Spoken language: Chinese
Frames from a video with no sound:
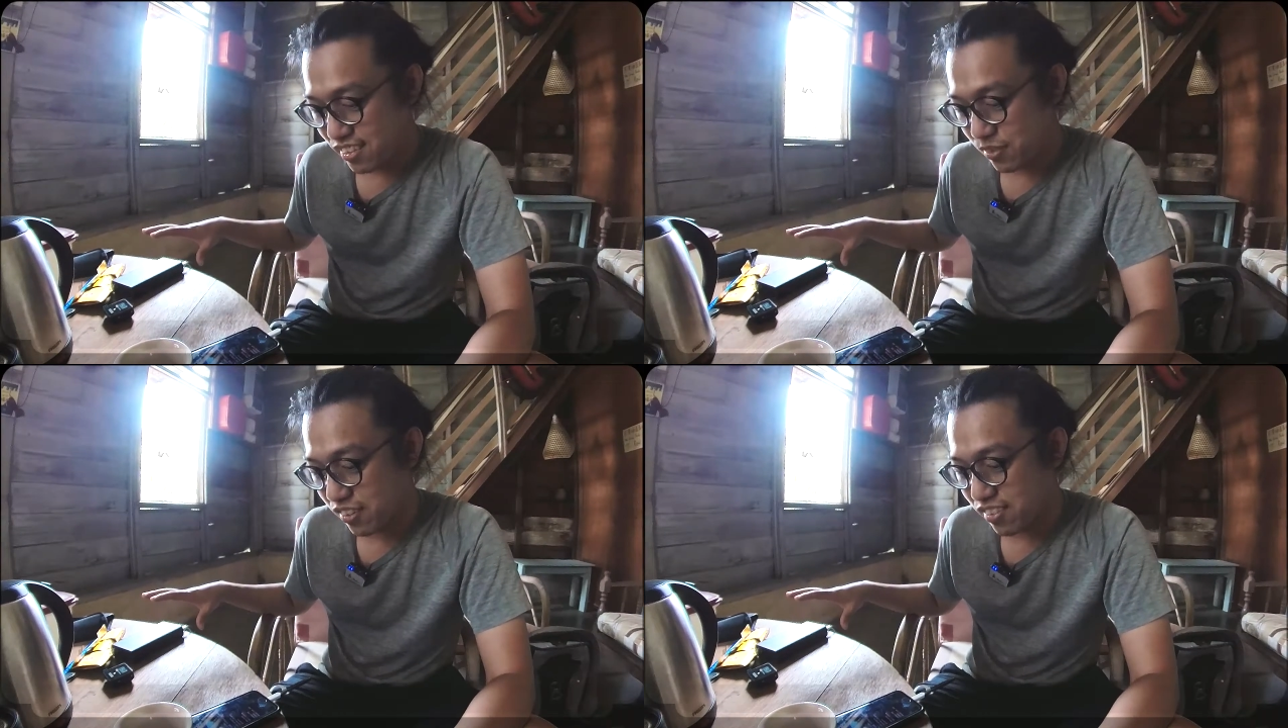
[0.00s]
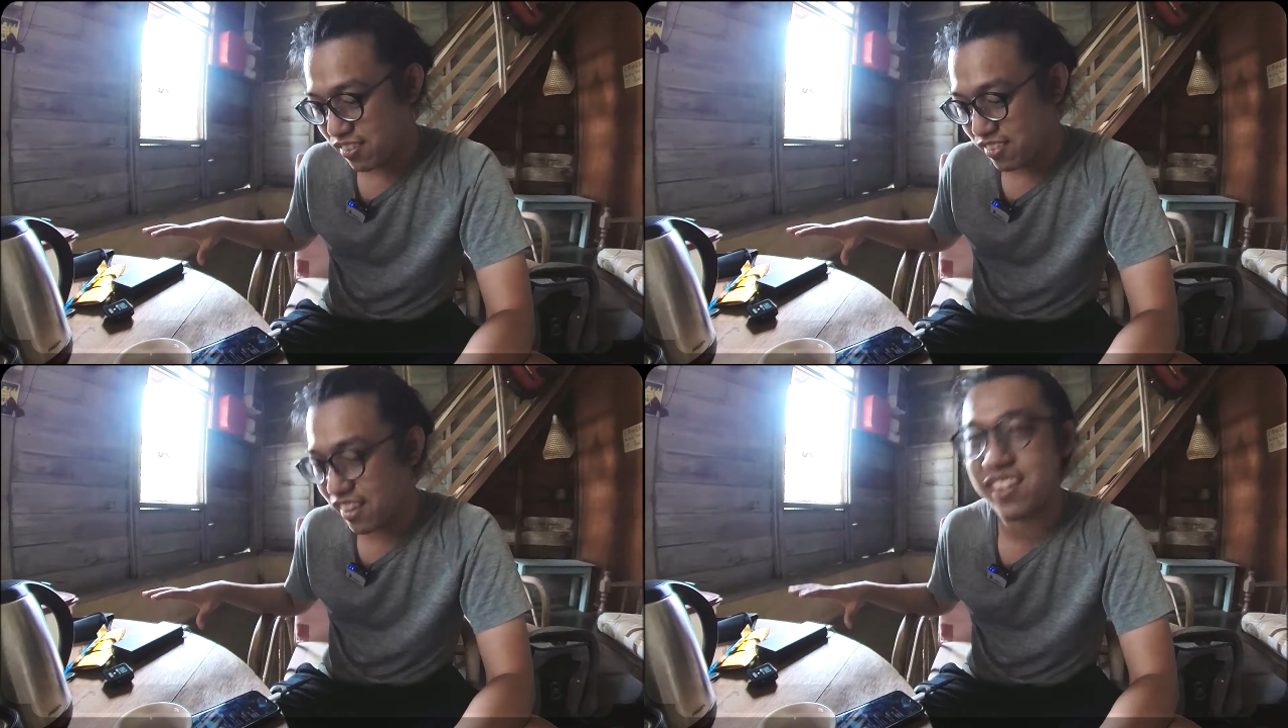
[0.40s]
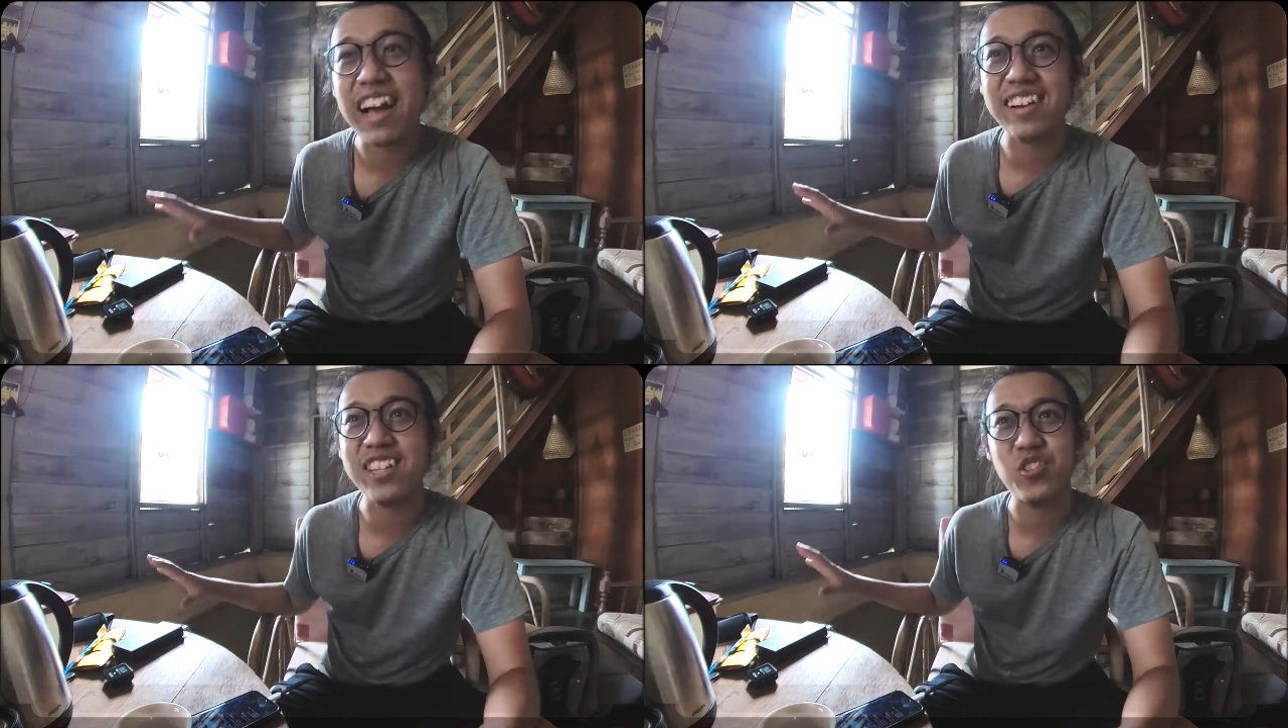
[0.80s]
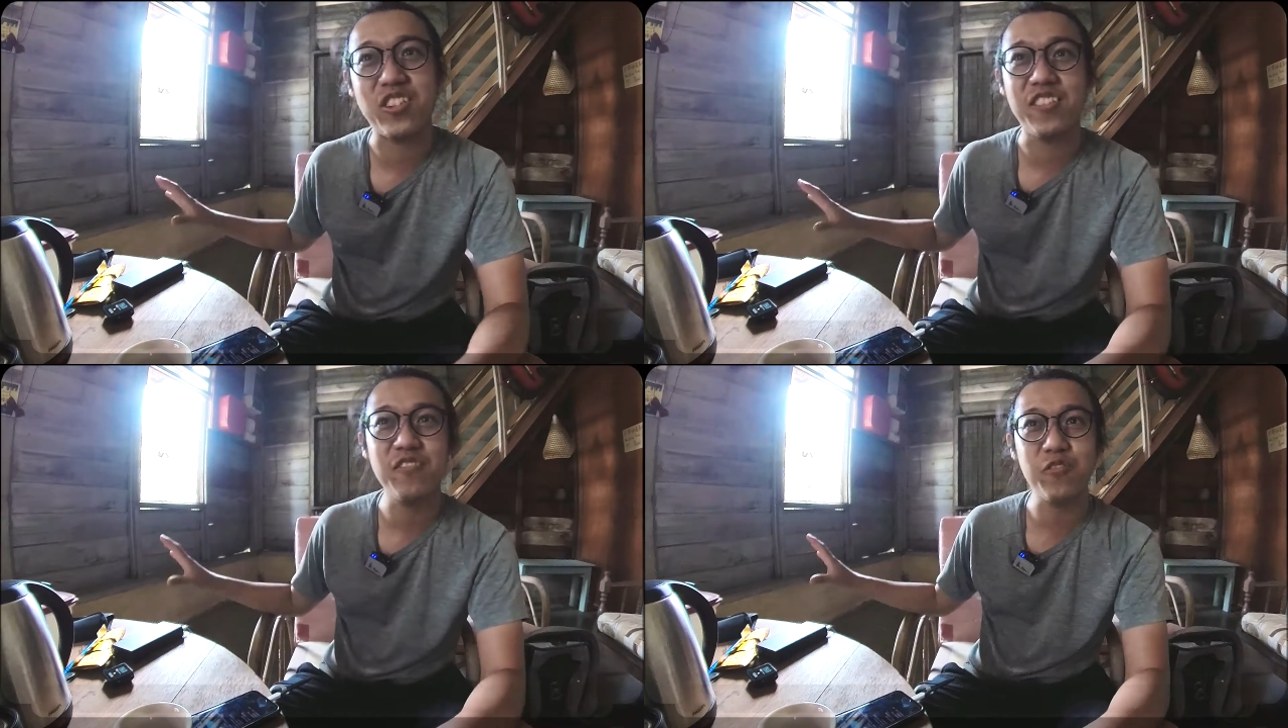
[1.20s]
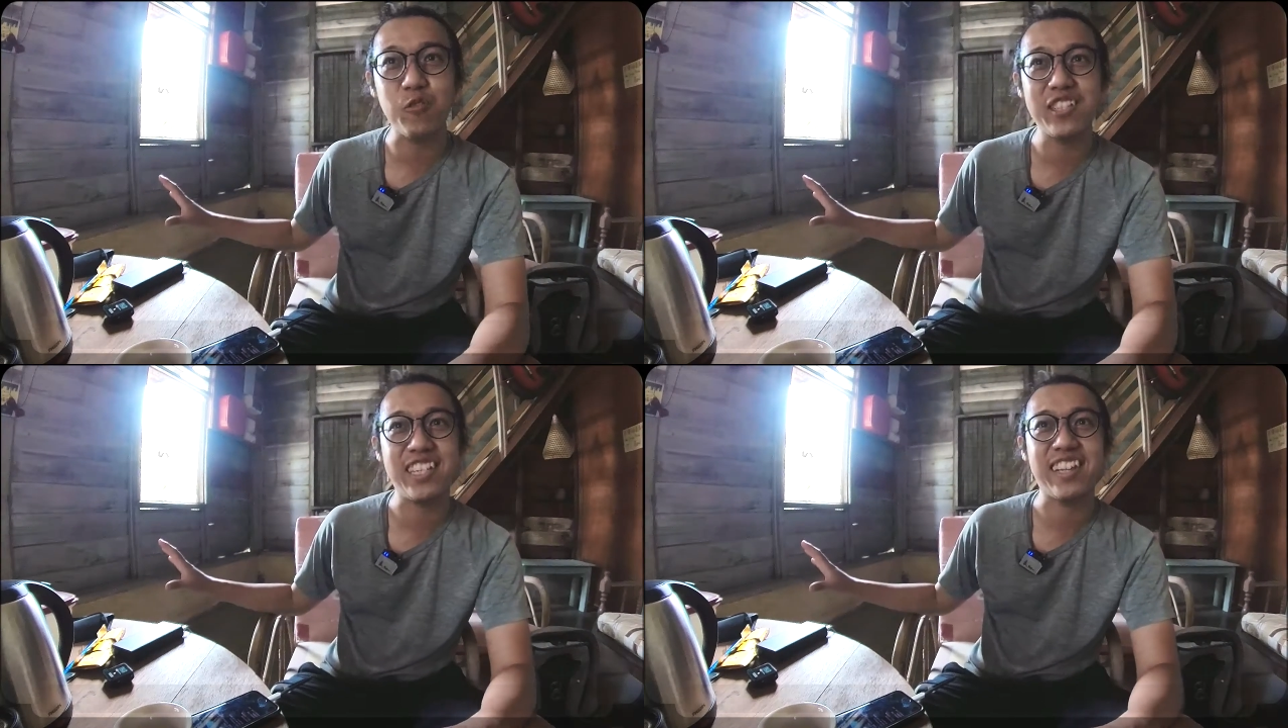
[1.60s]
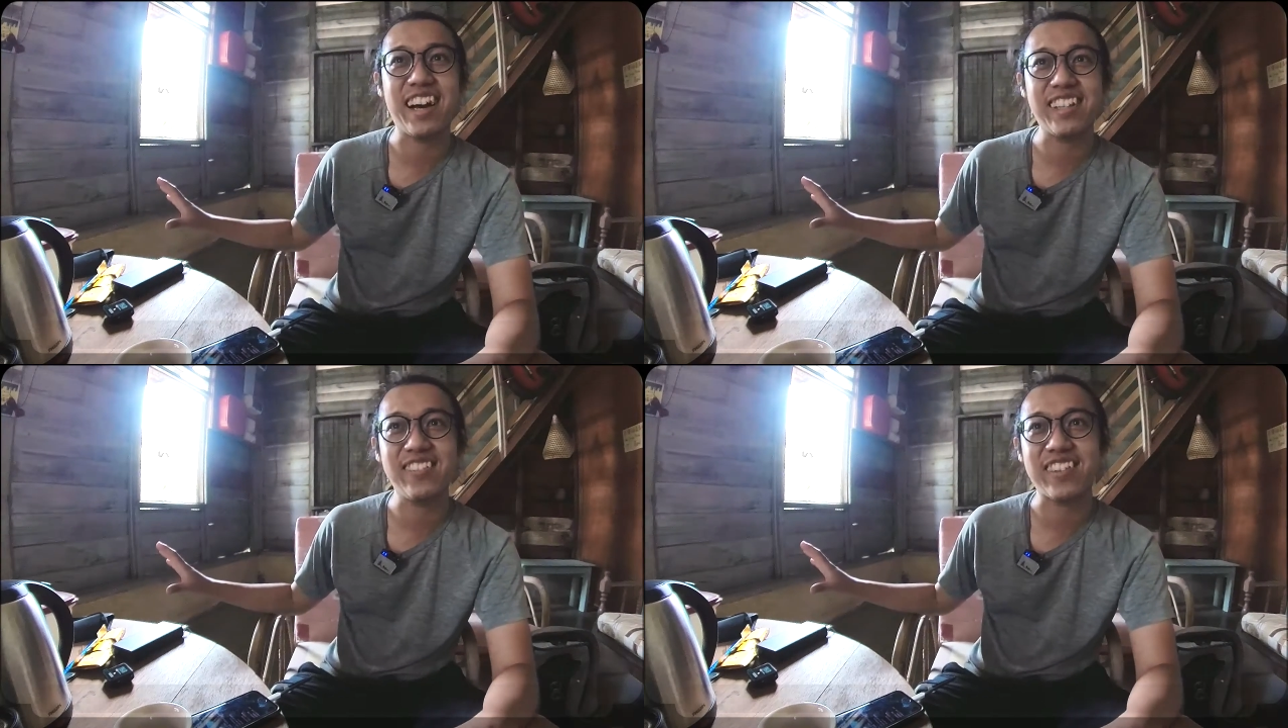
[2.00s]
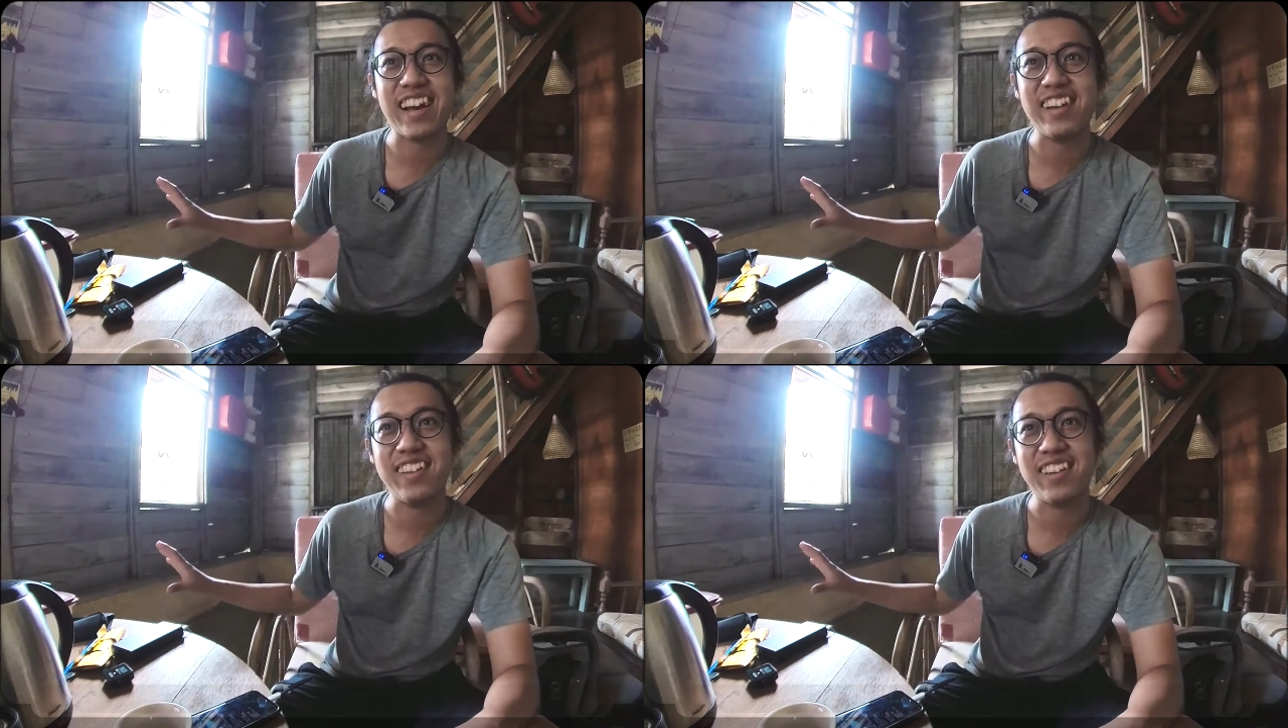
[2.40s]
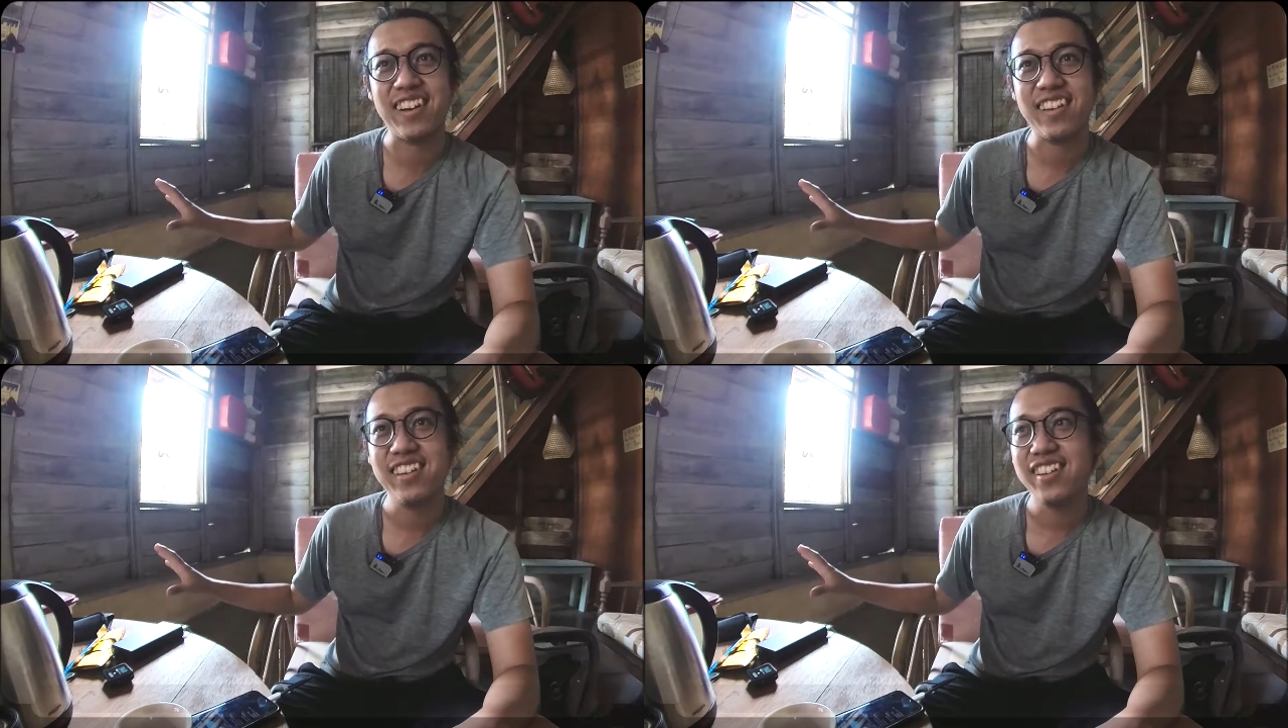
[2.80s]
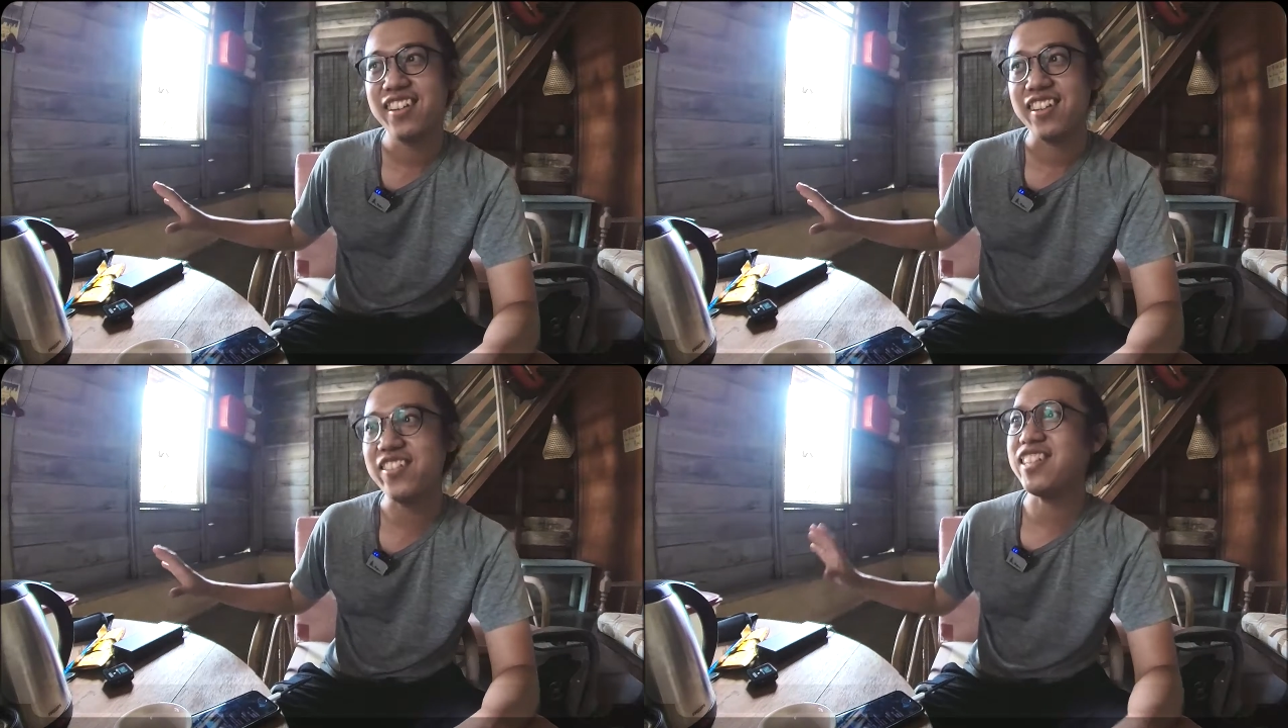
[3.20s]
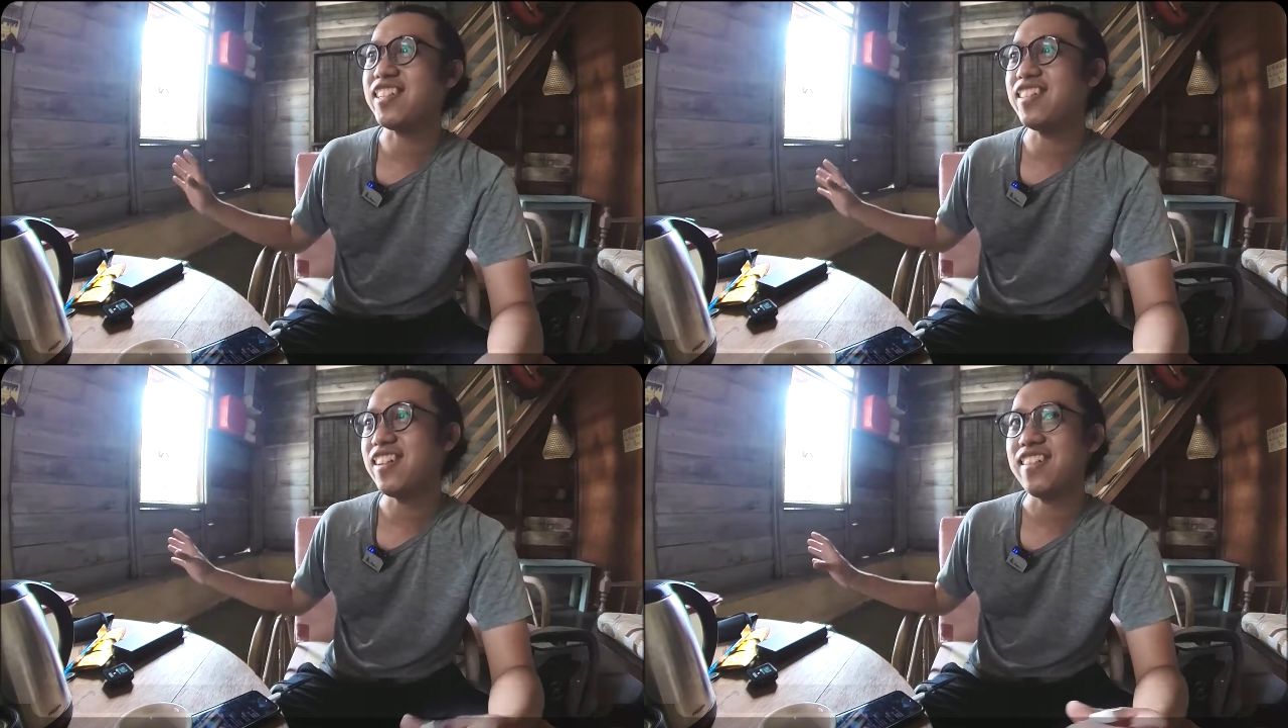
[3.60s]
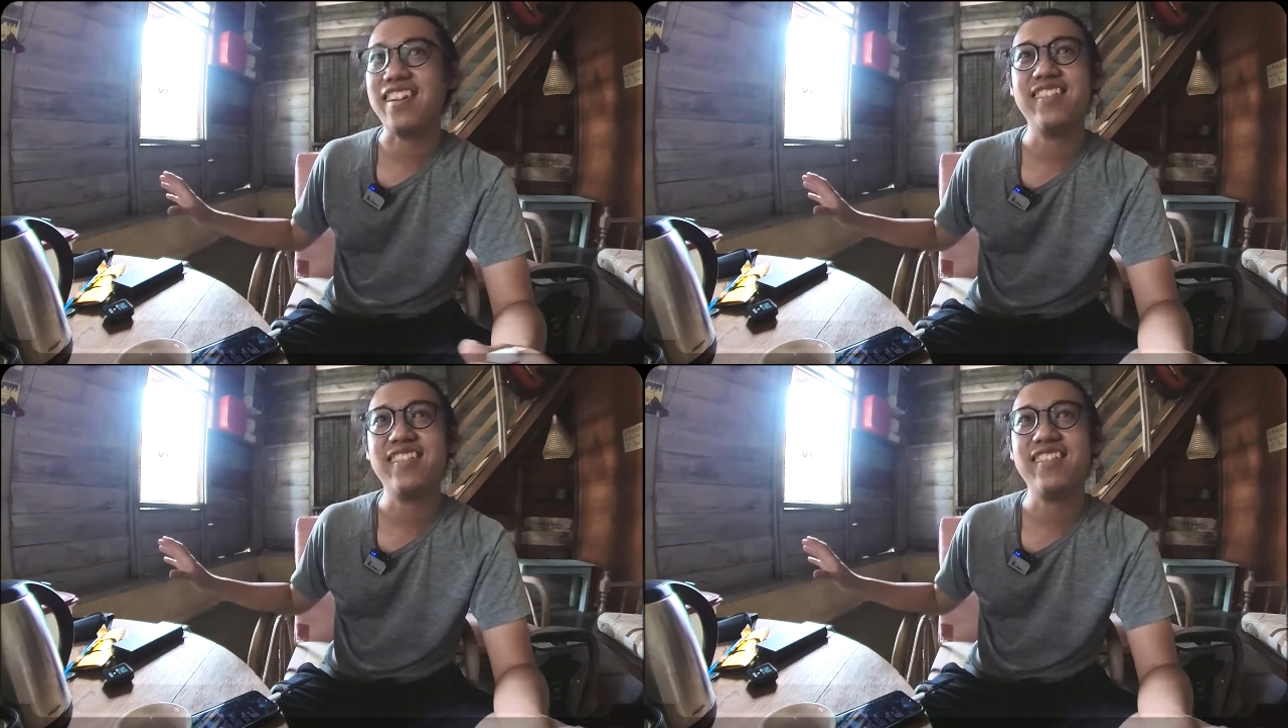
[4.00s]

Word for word: 什么先让一群人富起来这种概念啊，因为其实。